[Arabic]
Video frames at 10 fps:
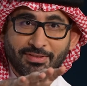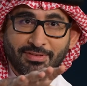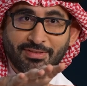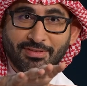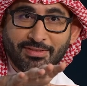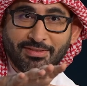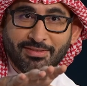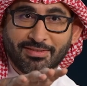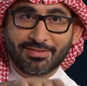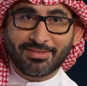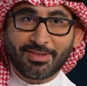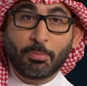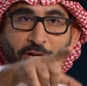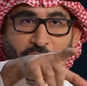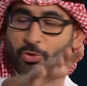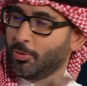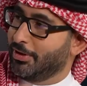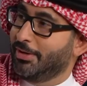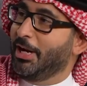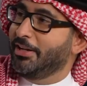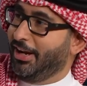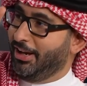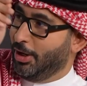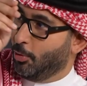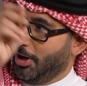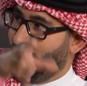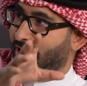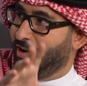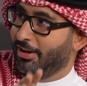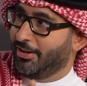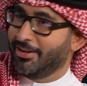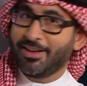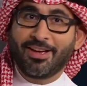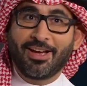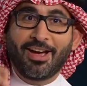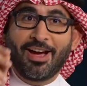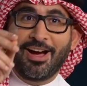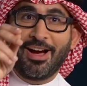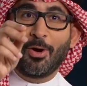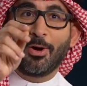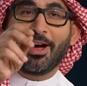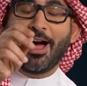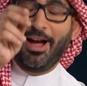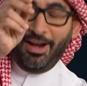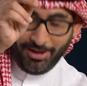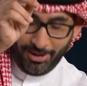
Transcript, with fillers: ثمان شهور ثمان شهور يعني بدون مكاين وذات ماشينري بدون الاجهزه احلى